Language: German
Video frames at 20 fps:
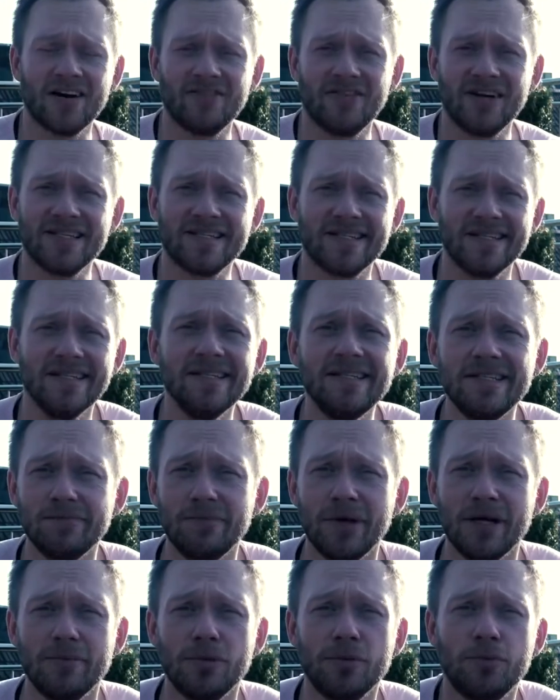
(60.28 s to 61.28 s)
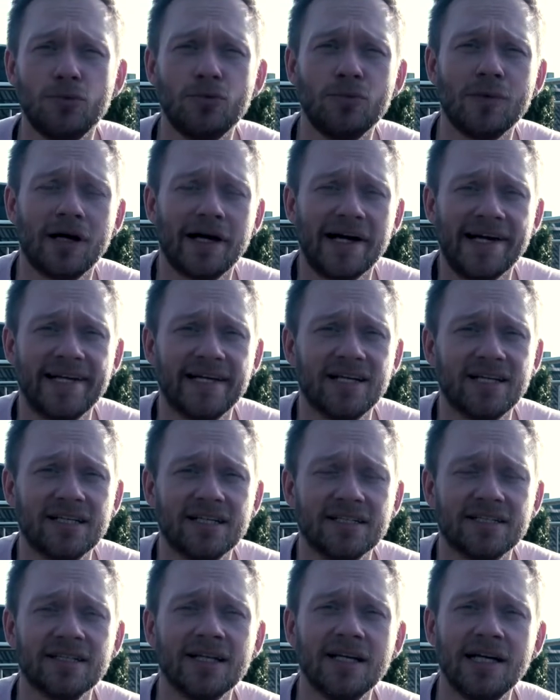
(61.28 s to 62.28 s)
Ja, was ist Babyboomer
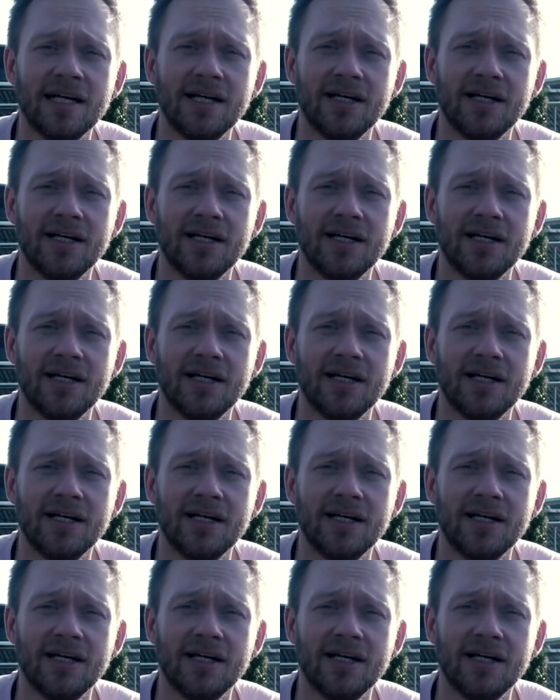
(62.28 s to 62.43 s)
eigentlich?